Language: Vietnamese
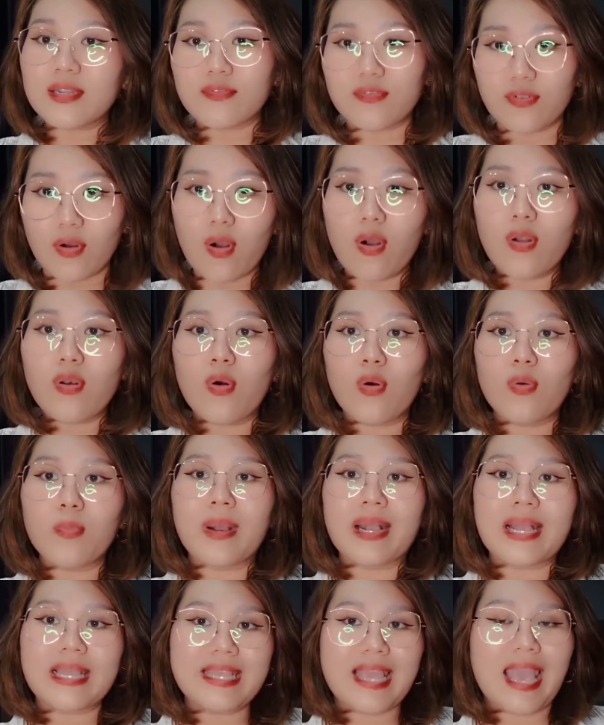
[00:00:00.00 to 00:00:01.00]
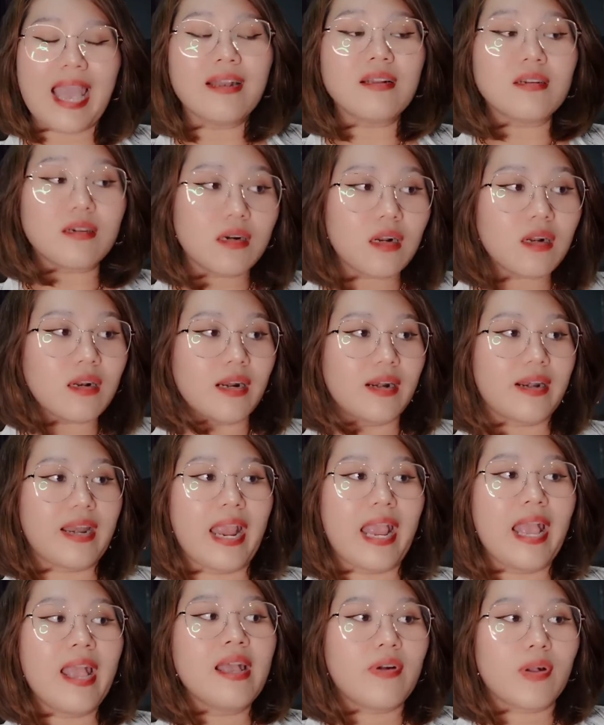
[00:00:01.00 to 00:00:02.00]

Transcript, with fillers: thành phố luôn, mà cái giá nó rất là rẻ.